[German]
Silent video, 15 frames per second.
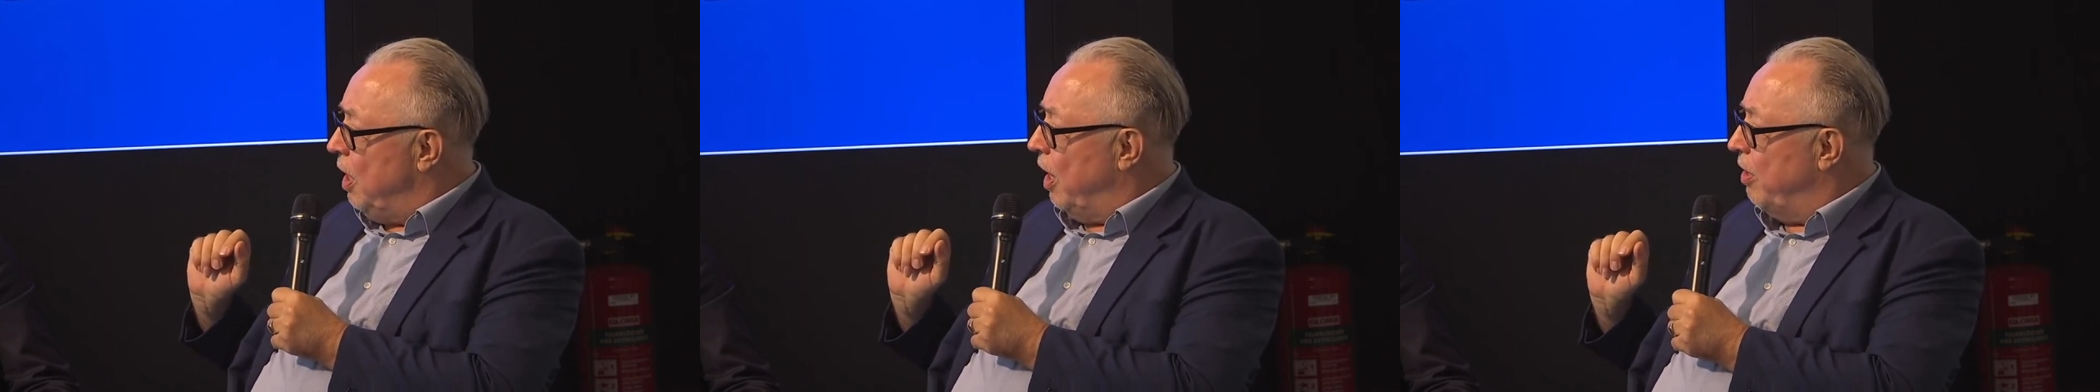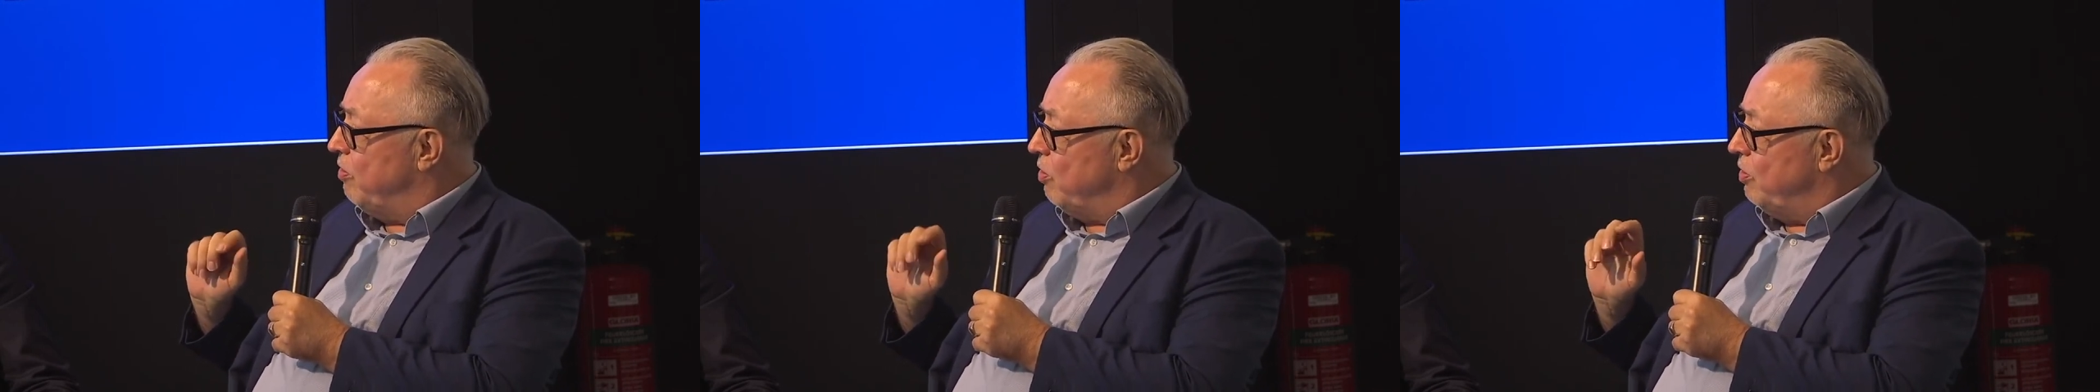
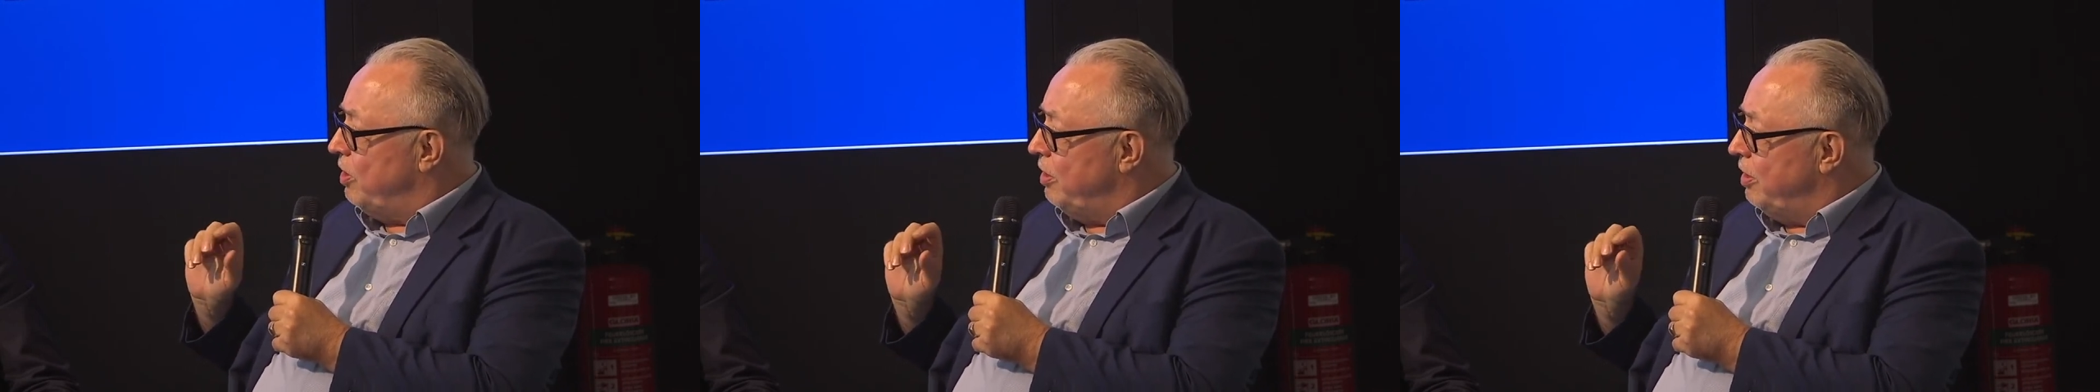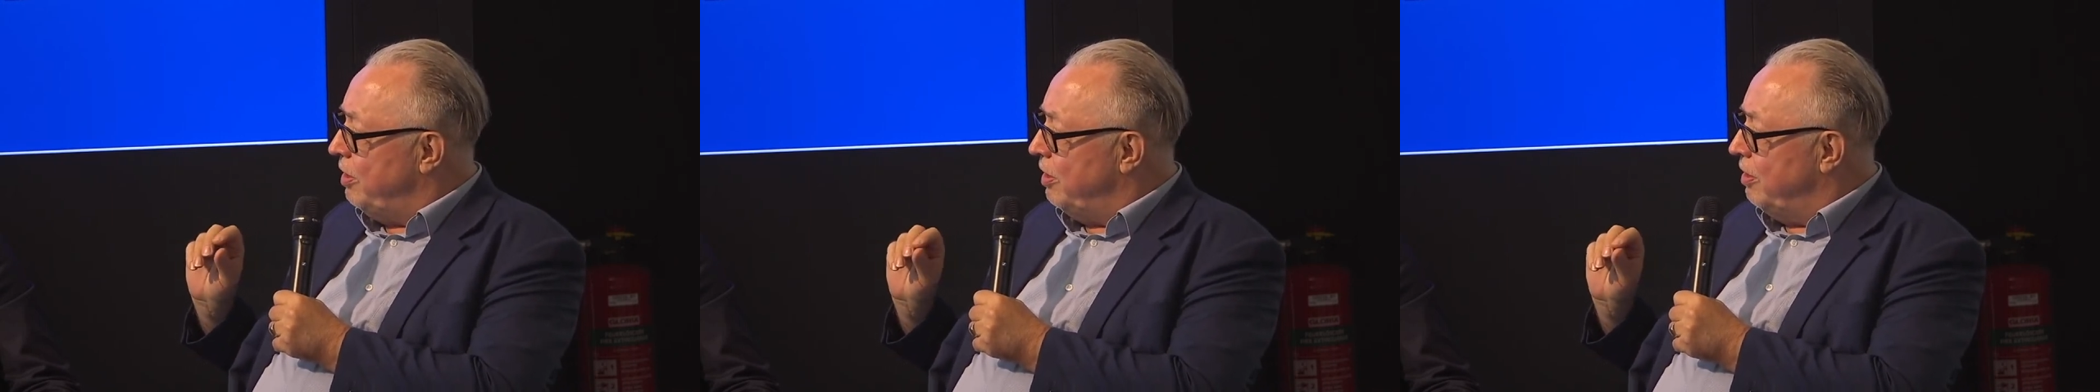Also
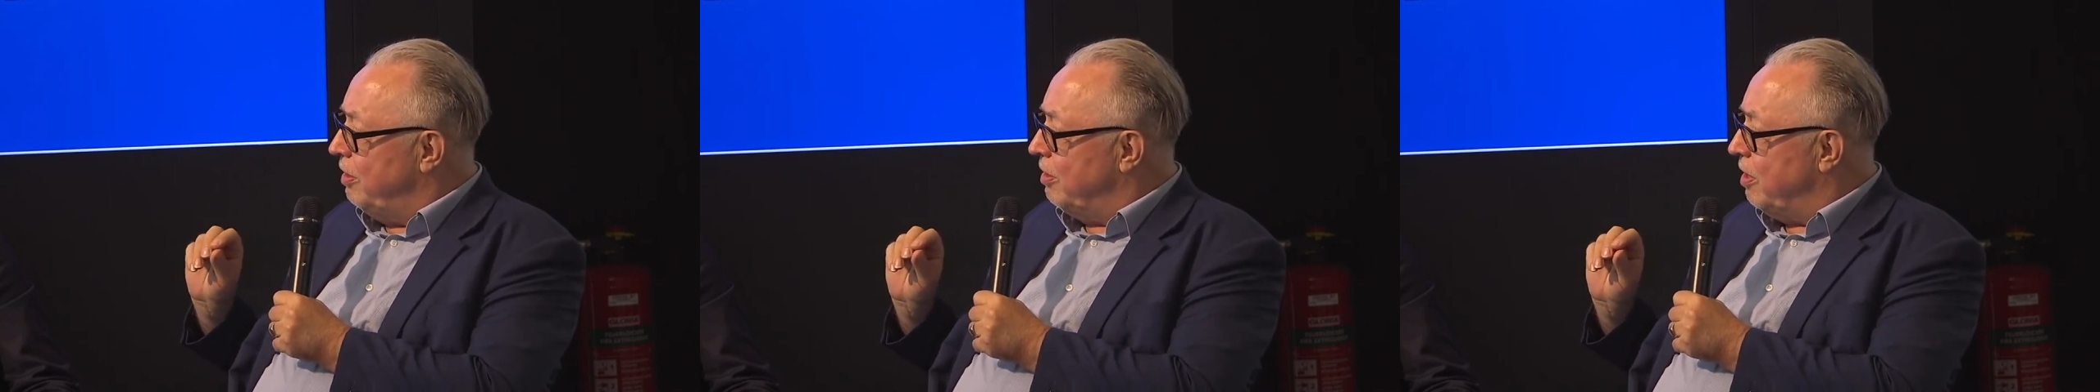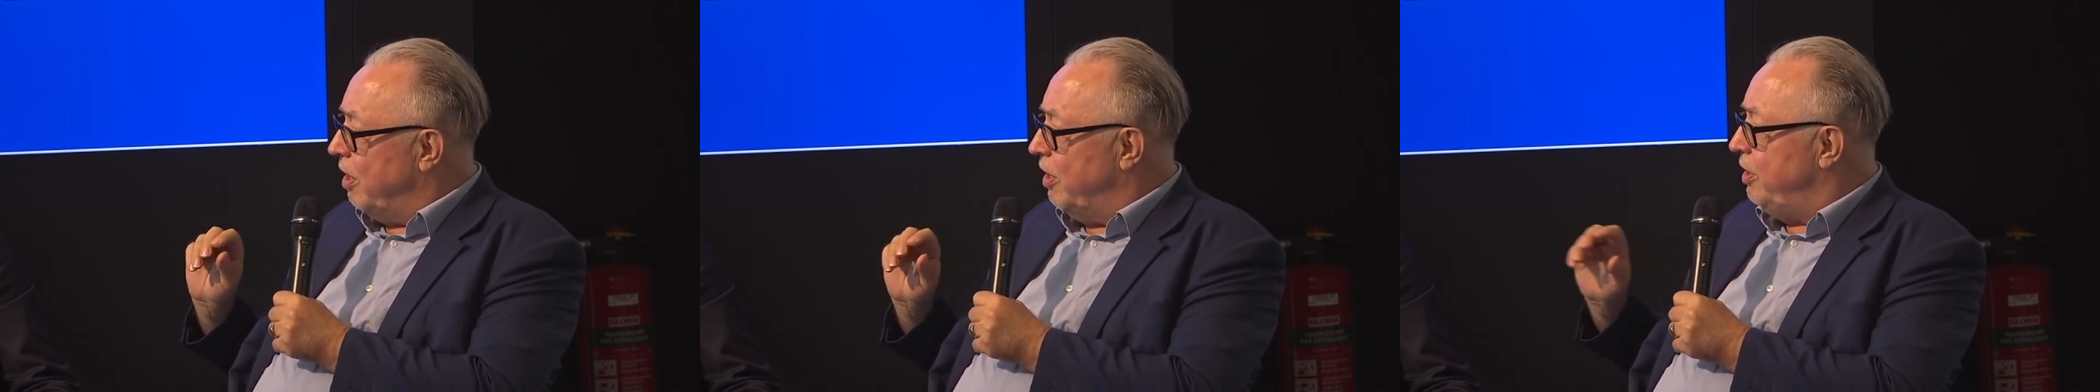die
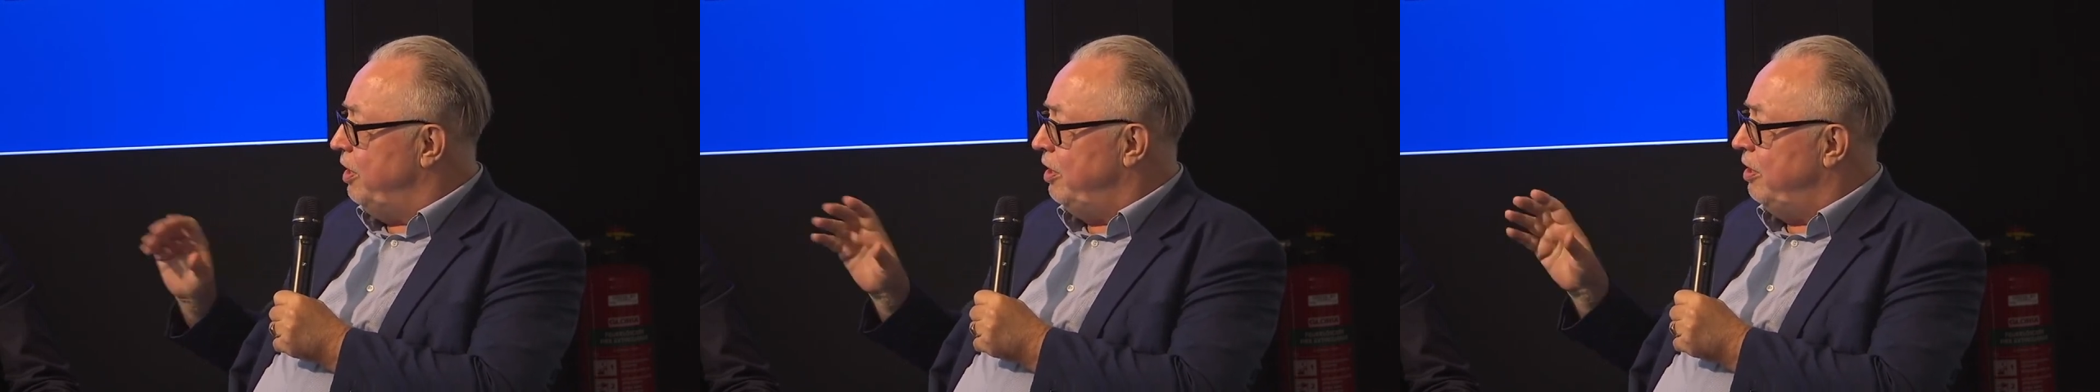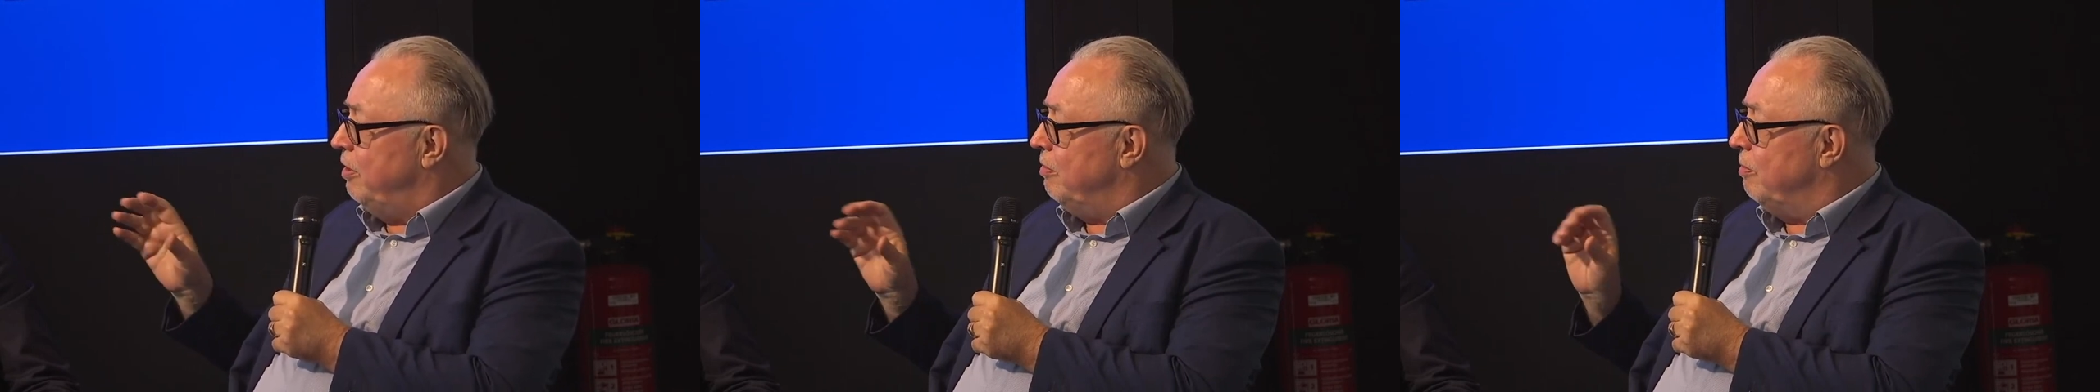äh,
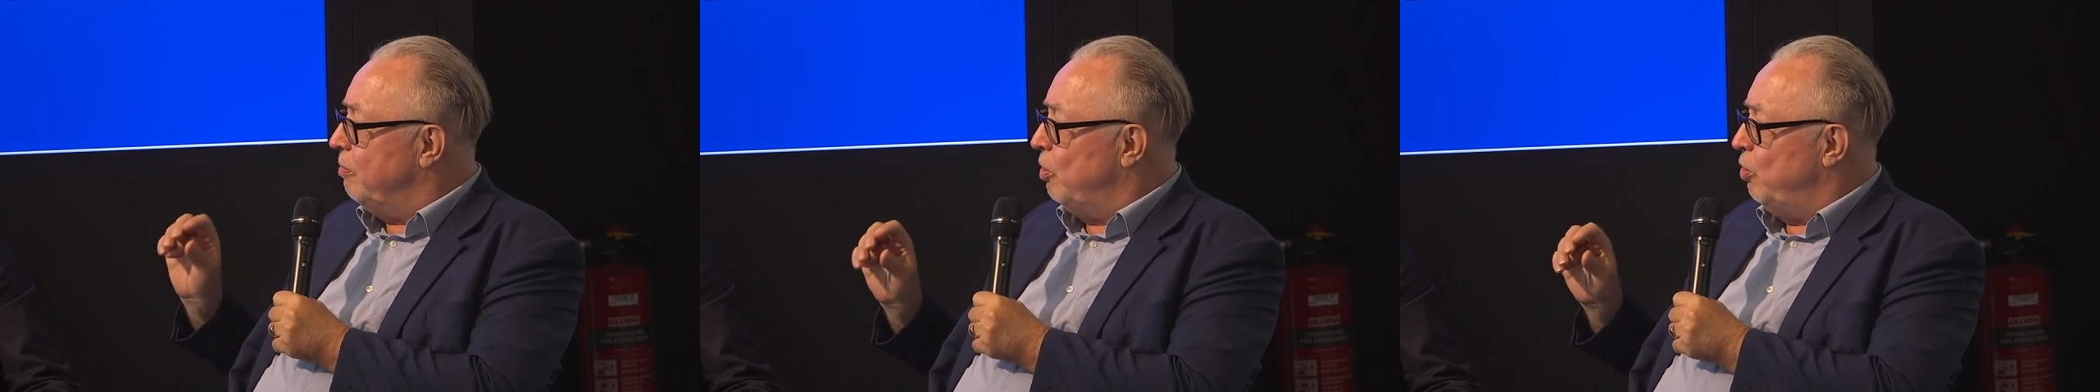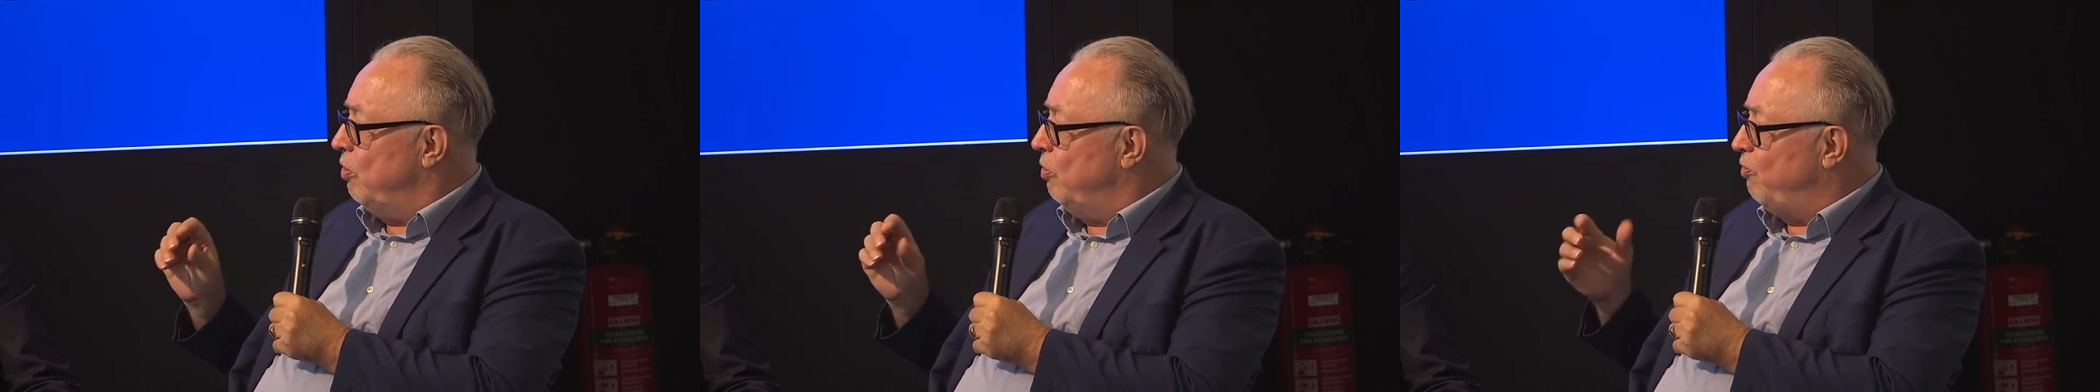KI
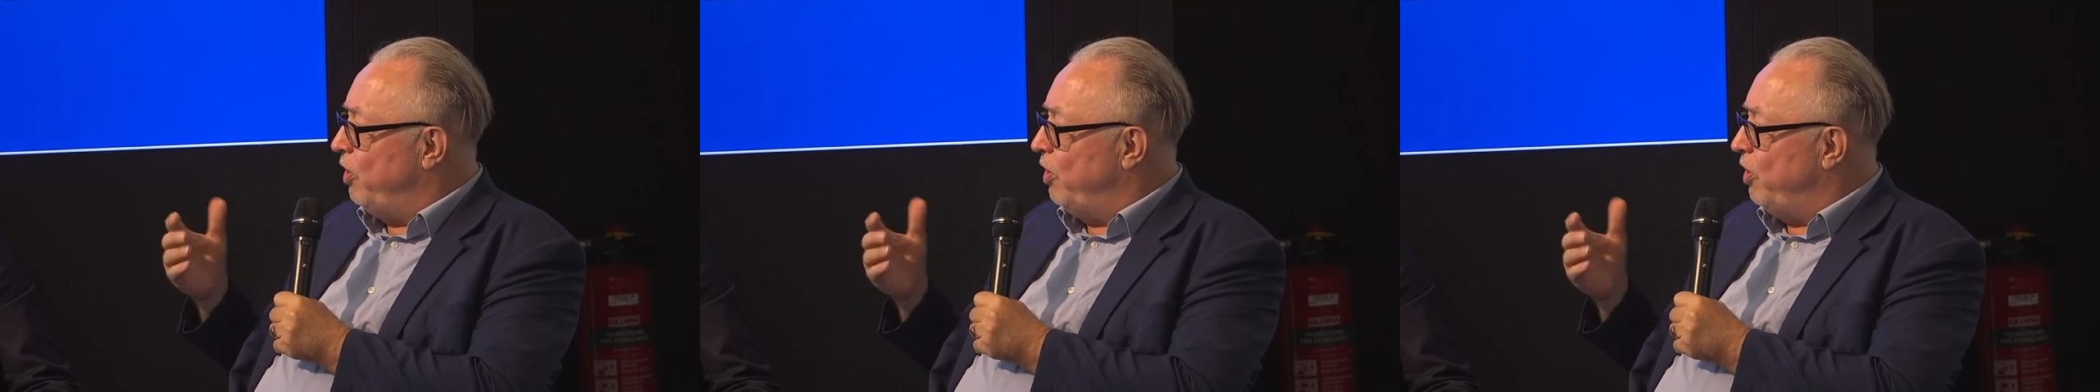äh,